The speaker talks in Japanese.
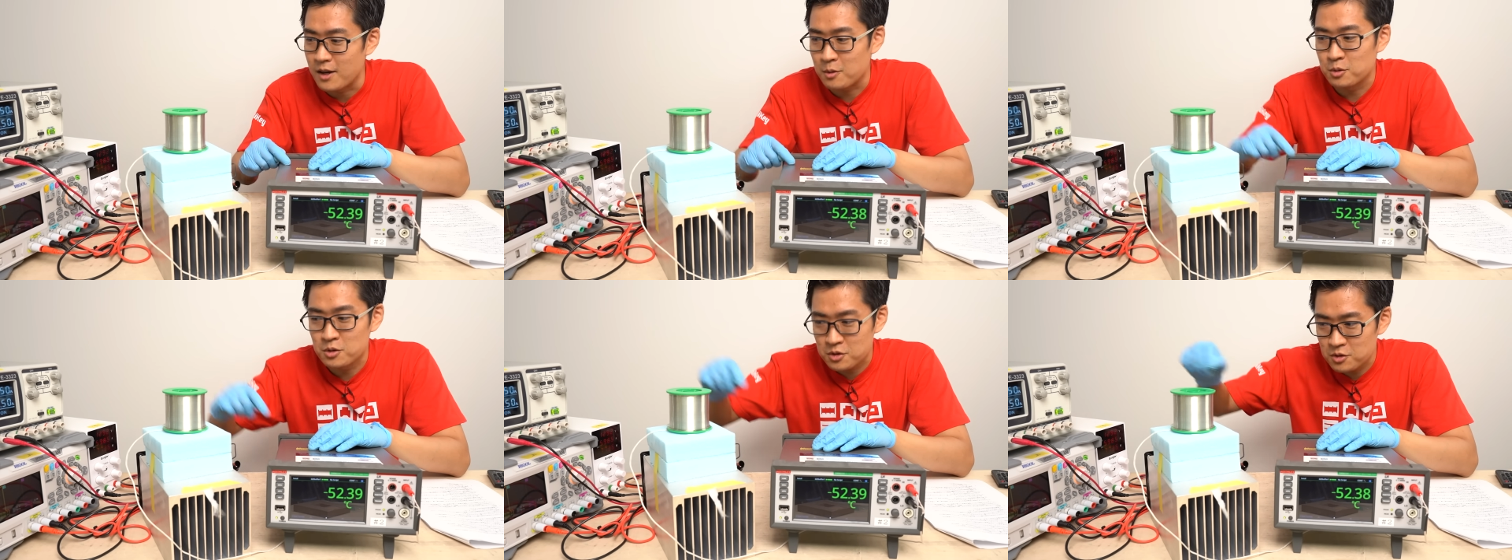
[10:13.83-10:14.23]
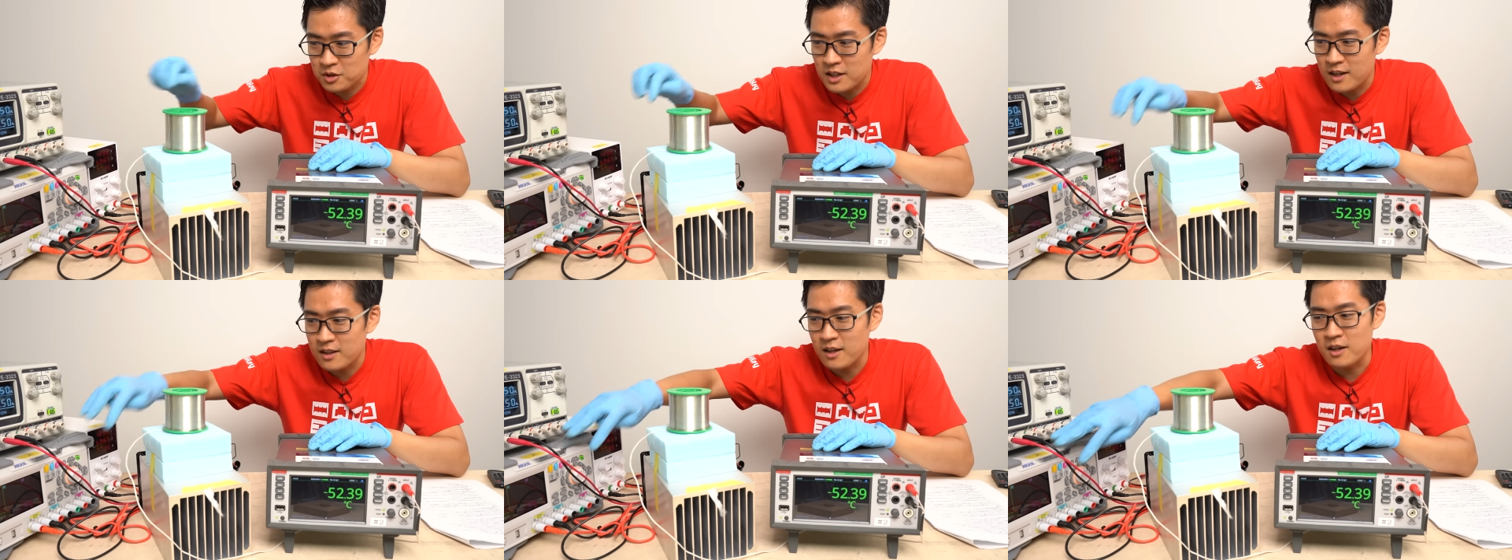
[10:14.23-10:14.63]
この状
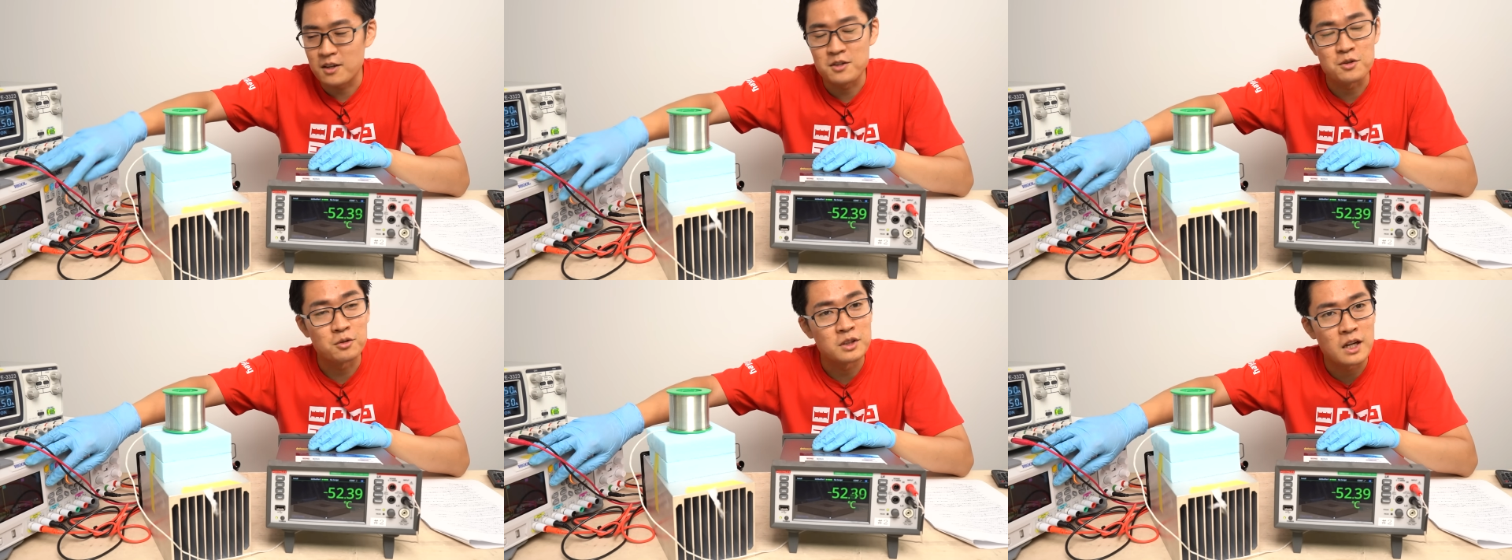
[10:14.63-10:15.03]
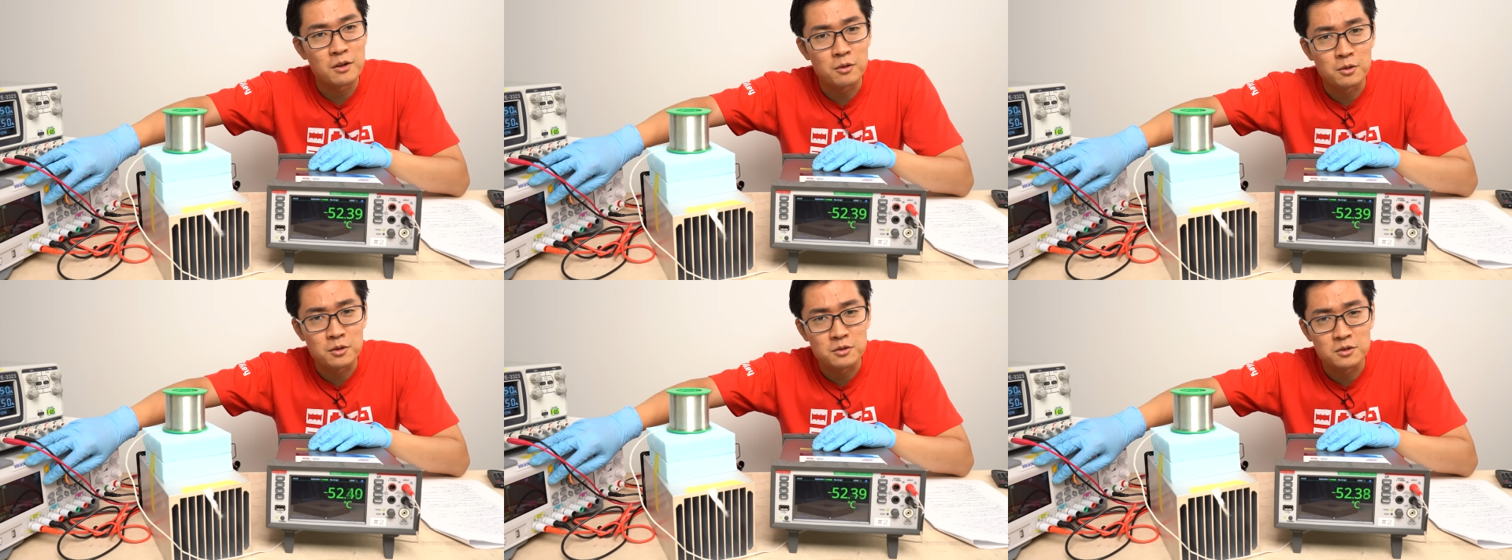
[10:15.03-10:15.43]
態で上
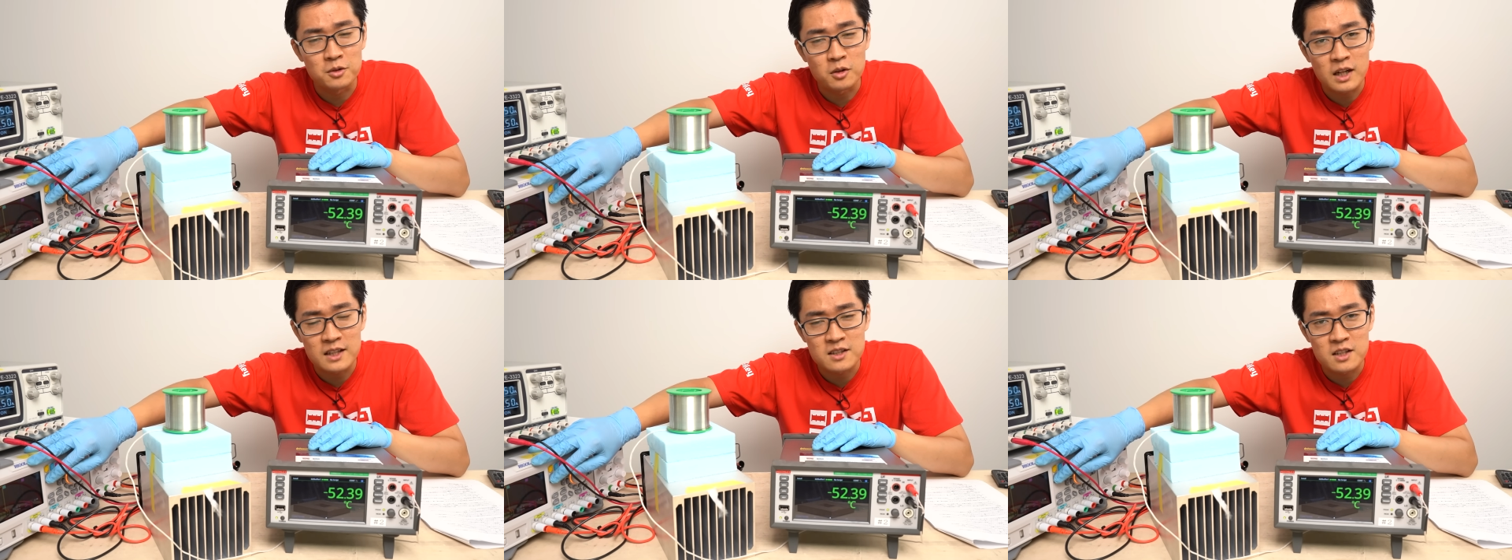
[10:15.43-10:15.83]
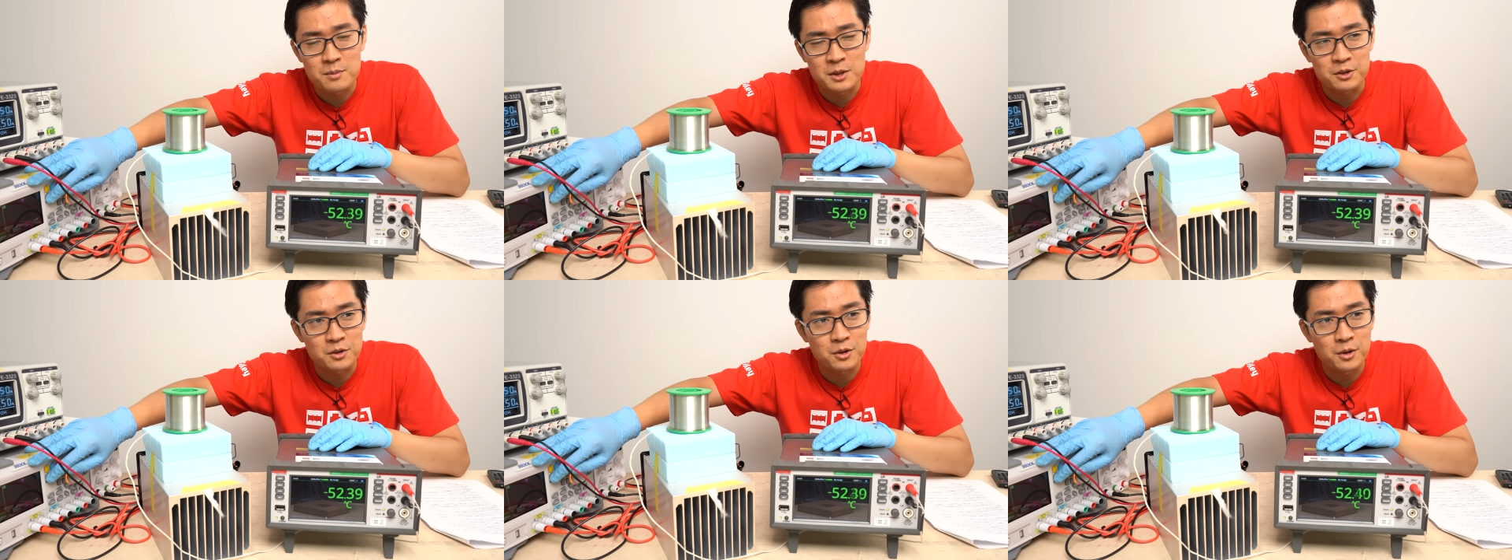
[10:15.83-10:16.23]
段を動かして
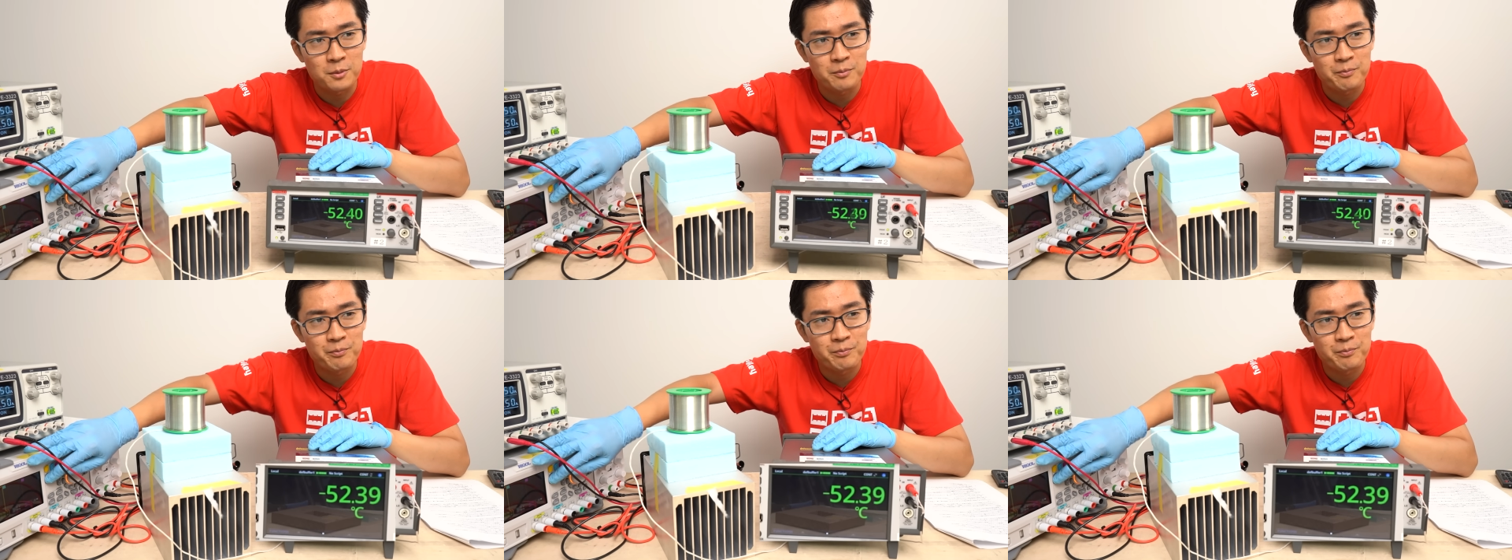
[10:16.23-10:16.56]
みると、